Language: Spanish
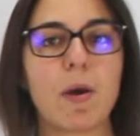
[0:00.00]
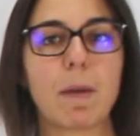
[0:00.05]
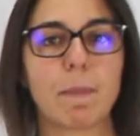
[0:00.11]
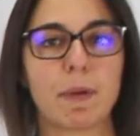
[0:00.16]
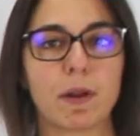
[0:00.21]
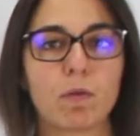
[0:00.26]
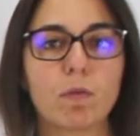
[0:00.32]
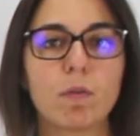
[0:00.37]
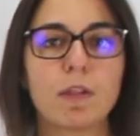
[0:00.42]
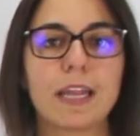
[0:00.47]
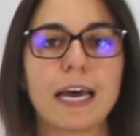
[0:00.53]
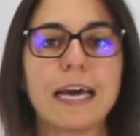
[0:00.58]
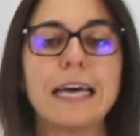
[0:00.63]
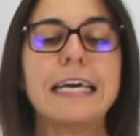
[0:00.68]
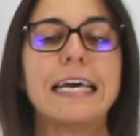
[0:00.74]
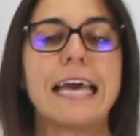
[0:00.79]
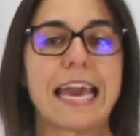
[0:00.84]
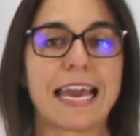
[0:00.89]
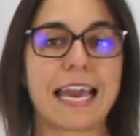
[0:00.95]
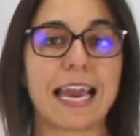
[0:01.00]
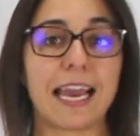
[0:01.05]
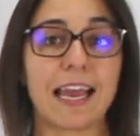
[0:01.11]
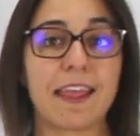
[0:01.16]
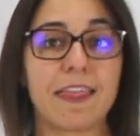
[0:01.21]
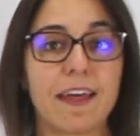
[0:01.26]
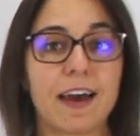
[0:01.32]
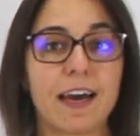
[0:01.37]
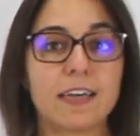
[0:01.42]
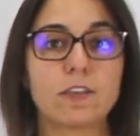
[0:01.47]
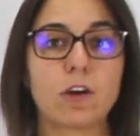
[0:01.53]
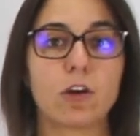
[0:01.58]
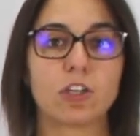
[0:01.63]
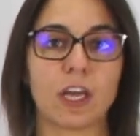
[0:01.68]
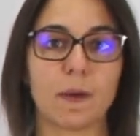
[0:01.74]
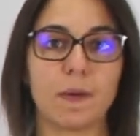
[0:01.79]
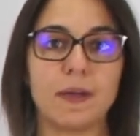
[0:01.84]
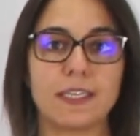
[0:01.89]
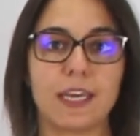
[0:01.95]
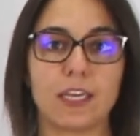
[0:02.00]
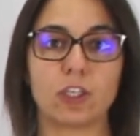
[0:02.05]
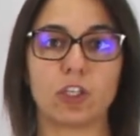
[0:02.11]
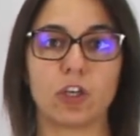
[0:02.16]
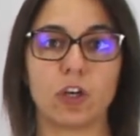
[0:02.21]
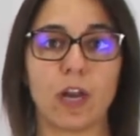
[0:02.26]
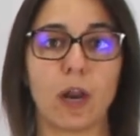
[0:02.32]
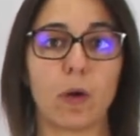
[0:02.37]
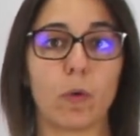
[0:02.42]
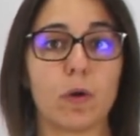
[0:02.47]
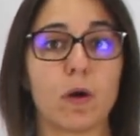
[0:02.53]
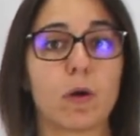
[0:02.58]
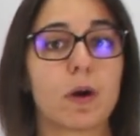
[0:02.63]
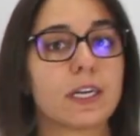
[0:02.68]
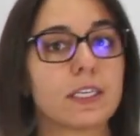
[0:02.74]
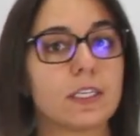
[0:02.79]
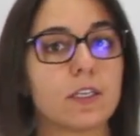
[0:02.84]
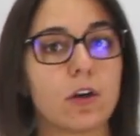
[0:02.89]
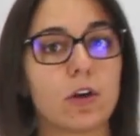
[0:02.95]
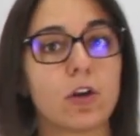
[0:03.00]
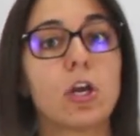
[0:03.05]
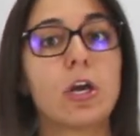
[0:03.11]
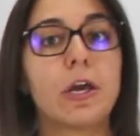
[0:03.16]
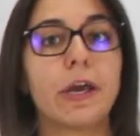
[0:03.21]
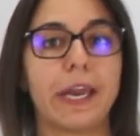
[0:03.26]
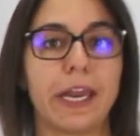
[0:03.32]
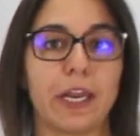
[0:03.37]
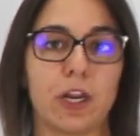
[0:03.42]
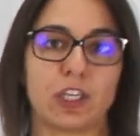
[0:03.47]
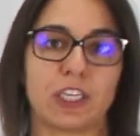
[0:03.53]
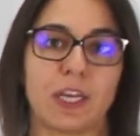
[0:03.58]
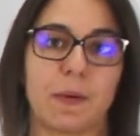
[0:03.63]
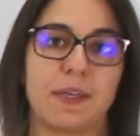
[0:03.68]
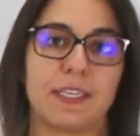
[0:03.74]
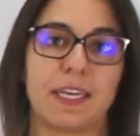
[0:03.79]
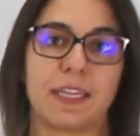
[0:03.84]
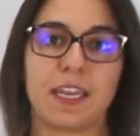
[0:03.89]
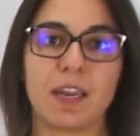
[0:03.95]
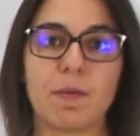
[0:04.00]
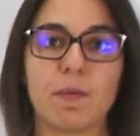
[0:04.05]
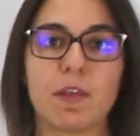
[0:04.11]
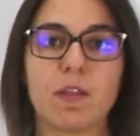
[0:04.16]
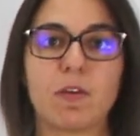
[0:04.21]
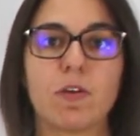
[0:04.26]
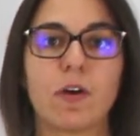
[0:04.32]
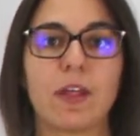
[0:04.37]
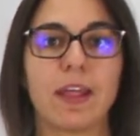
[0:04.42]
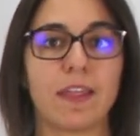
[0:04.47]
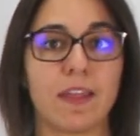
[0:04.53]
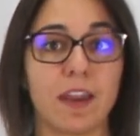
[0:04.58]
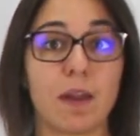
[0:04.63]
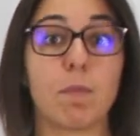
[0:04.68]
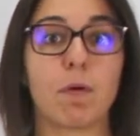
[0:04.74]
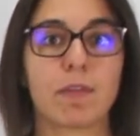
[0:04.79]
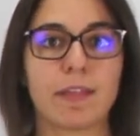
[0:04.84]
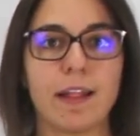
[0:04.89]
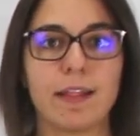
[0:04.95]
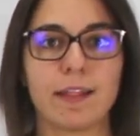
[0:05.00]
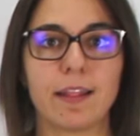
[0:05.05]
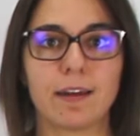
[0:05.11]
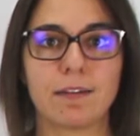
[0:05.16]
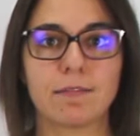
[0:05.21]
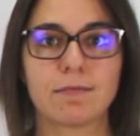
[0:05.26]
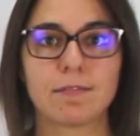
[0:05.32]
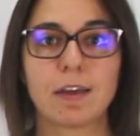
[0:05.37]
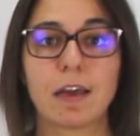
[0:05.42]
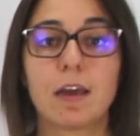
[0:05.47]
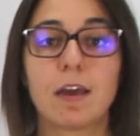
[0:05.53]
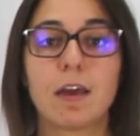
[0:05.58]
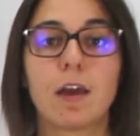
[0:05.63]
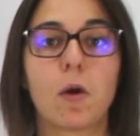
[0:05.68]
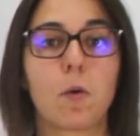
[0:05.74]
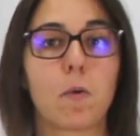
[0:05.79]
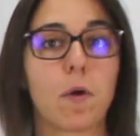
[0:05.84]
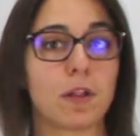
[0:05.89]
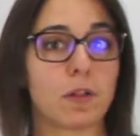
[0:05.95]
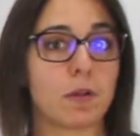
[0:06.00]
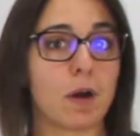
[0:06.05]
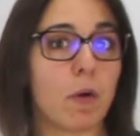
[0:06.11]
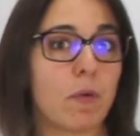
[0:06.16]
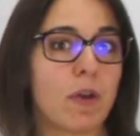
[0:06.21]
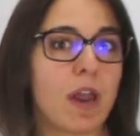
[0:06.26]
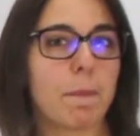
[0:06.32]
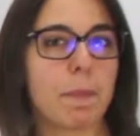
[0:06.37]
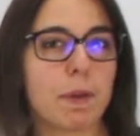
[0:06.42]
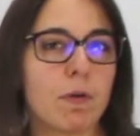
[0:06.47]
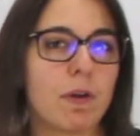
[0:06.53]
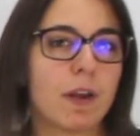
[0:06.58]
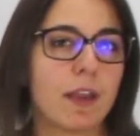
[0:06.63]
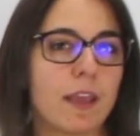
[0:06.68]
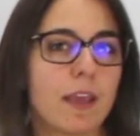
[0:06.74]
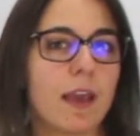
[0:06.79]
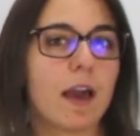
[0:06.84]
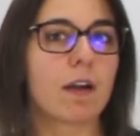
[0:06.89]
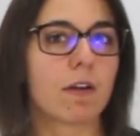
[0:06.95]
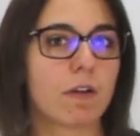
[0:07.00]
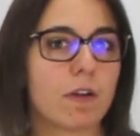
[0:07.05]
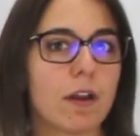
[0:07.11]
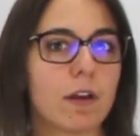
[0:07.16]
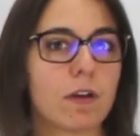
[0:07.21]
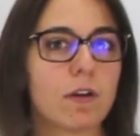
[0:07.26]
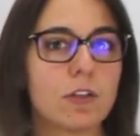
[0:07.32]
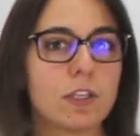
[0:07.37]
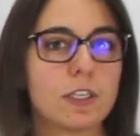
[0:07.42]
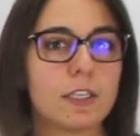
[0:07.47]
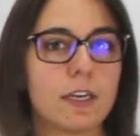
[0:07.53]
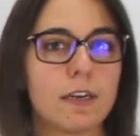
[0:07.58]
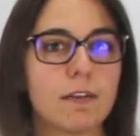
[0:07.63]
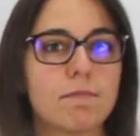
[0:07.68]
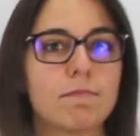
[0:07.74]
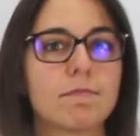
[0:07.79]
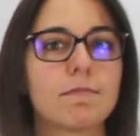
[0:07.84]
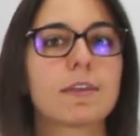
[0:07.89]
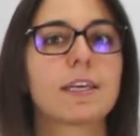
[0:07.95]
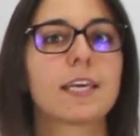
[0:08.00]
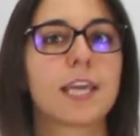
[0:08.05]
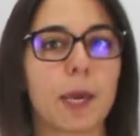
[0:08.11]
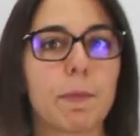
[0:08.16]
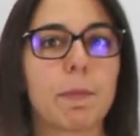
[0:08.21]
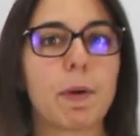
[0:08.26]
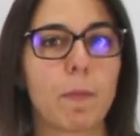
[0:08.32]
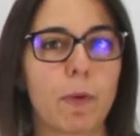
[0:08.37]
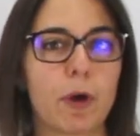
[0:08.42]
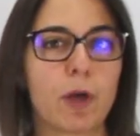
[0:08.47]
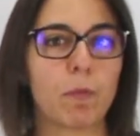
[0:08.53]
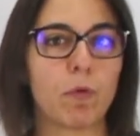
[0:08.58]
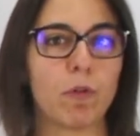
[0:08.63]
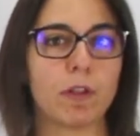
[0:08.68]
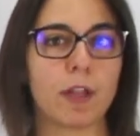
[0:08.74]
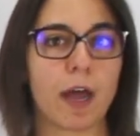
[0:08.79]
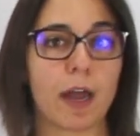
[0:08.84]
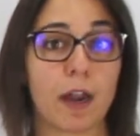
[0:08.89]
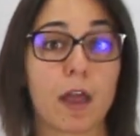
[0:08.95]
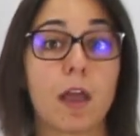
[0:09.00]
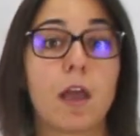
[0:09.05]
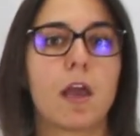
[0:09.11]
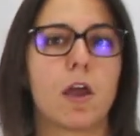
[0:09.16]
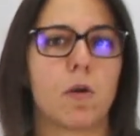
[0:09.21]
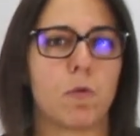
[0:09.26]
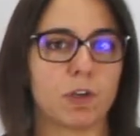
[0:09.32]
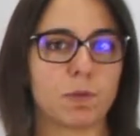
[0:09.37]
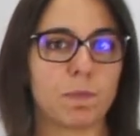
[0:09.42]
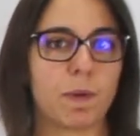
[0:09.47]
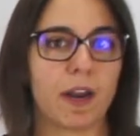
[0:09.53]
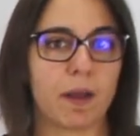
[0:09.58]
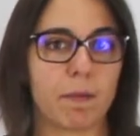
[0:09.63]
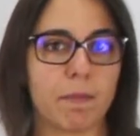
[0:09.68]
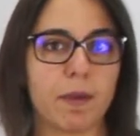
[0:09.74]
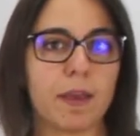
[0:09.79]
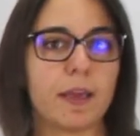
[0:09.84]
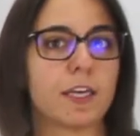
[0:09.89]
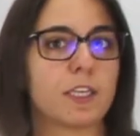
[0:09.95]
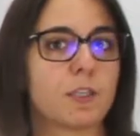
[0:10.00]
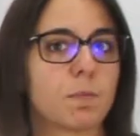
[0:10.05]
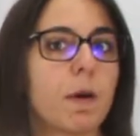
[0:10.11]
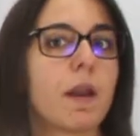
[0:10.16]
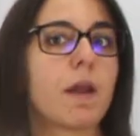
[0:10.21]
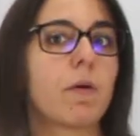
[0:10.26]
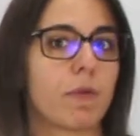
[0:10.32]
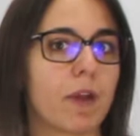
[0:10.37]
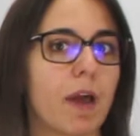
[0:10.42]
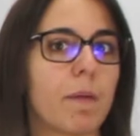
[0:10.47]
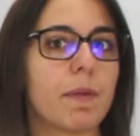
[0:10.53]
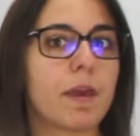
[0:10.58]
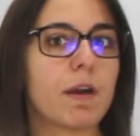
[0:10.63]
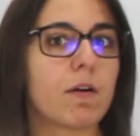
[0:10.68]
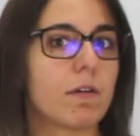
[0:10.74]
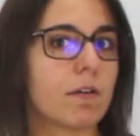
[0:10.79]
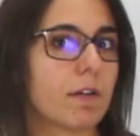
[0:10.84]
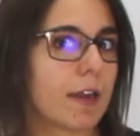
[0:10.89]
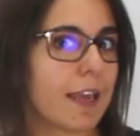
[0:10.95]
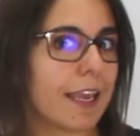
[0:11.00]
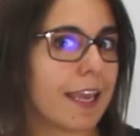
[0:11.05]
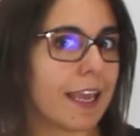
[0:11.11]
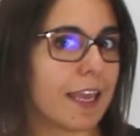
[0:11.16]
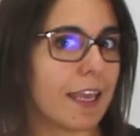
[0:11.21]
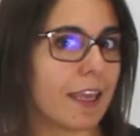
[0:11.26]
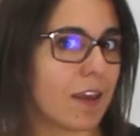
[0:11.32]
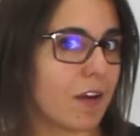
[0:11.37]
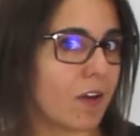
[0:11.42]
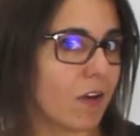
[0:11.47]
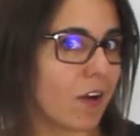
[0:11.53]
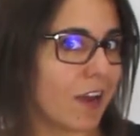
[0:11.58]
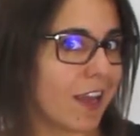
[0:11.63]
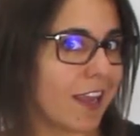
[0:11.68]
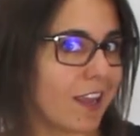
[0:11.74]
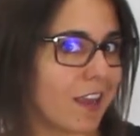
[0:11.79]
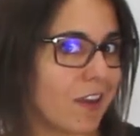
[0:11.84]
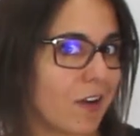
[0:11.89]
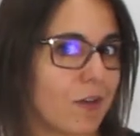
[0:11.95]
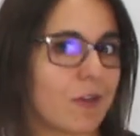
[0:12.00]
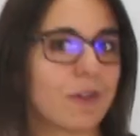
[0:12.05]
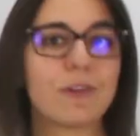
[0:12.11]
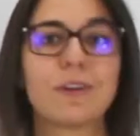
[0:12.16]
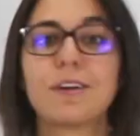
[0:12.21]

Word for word: una pregunta que quizás os habéis hecho en alguna ocasión y no os habéis atrevido a decir en voz alta. Cuando hago una pirulilla con el coche, ¿quién me puede multar? No es para mí, es para un amigo. Guiño, guiño.